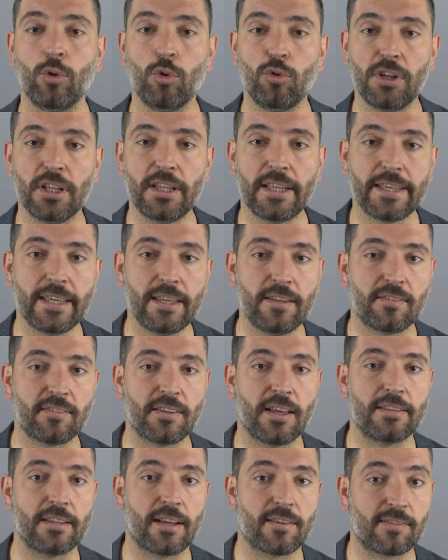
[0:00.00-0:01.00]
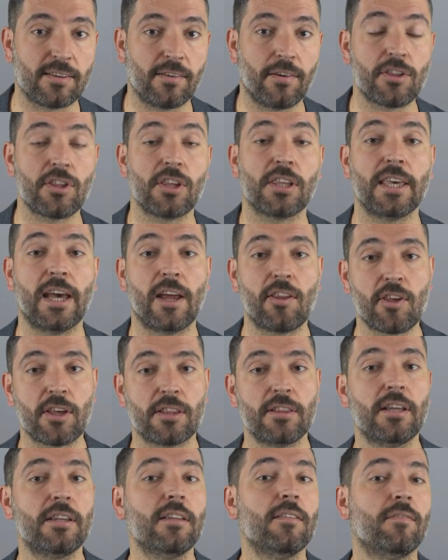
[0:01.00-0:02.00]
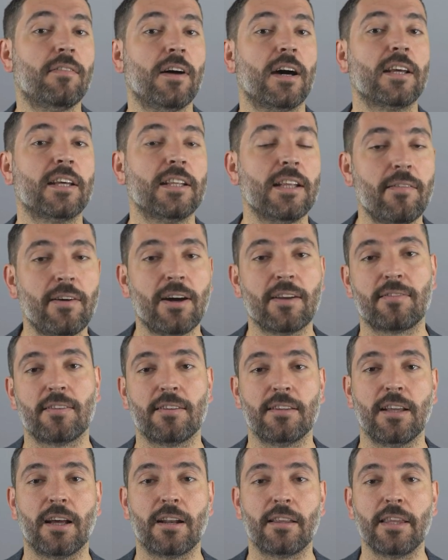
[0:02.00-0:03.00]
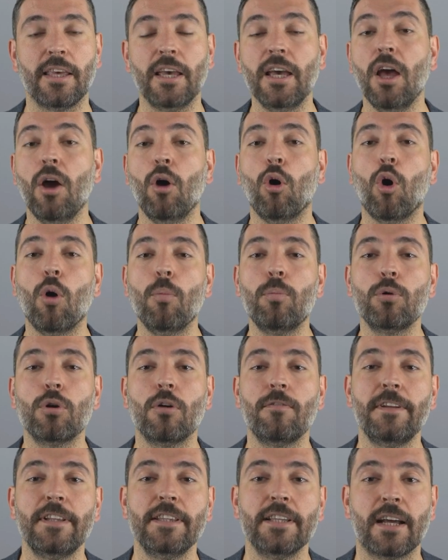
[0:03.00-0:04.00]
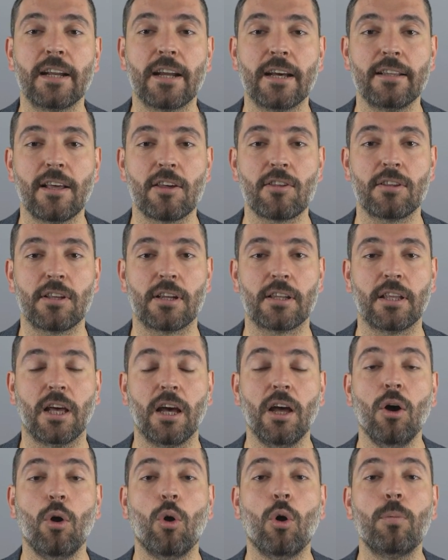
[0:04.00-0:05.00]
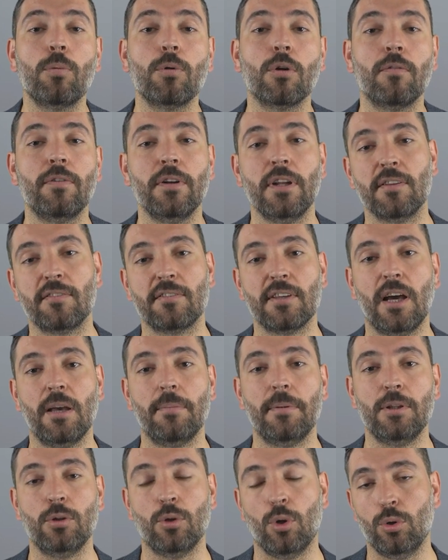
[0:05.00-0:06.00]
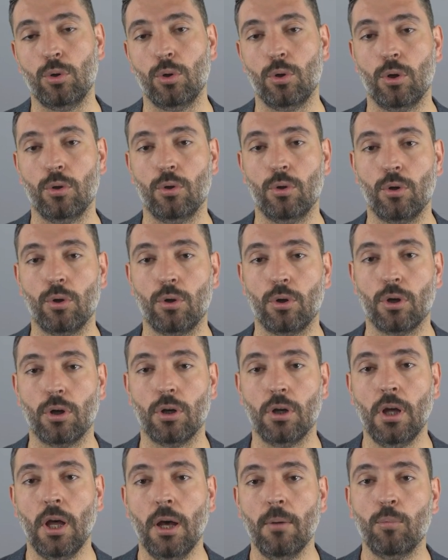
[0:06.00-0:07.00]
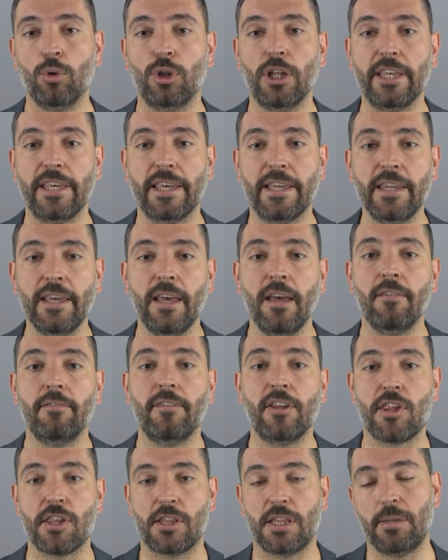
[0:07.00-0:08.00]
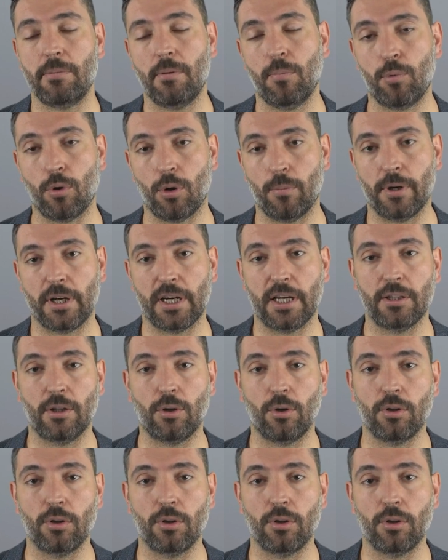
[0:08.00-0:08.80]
Rusya'daki insanlar savaşın gerçeklerinin farkına varsınlar diye o profilin arkadaşlarına, o profilin sahibinin öldüğünü duyuruyor. Bu da yeni ve ciddi bir propaganda